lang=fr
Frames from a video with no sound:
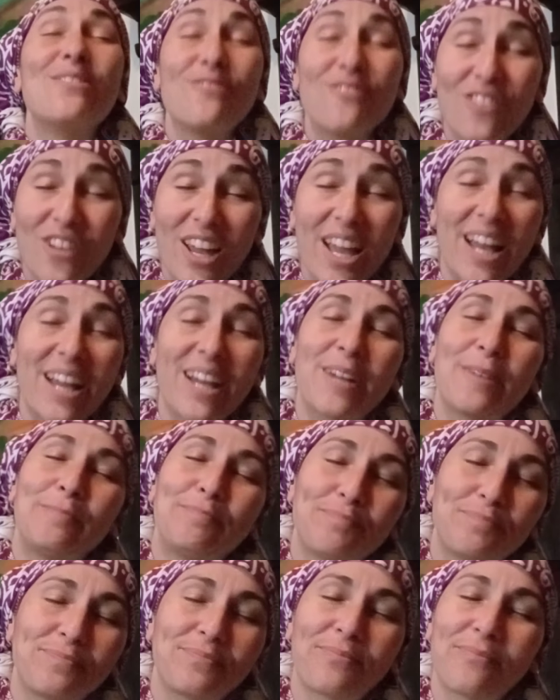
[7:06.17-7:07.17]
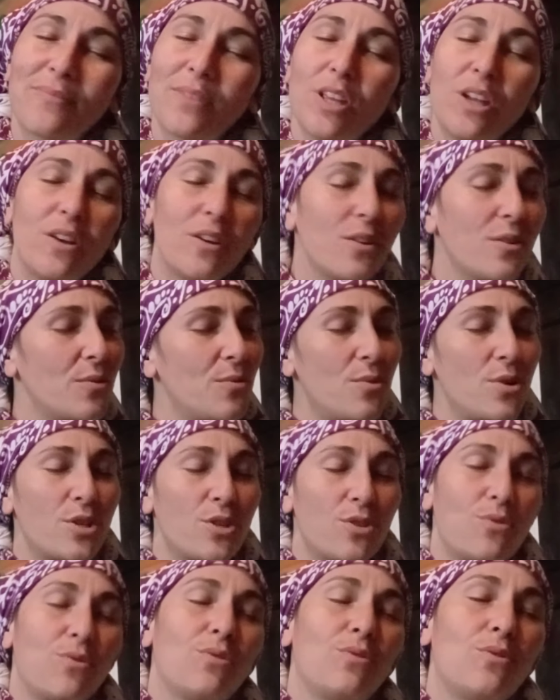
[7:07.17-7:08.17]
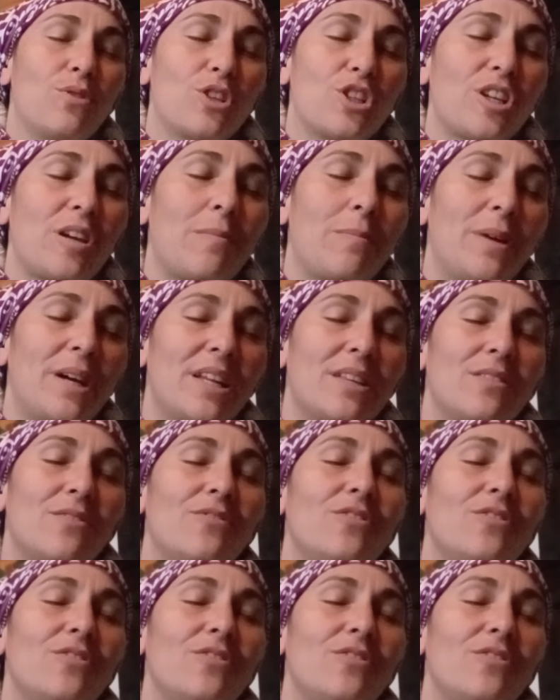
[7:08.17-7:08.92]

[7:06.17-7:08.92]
hiver ou un jour de Shabbat.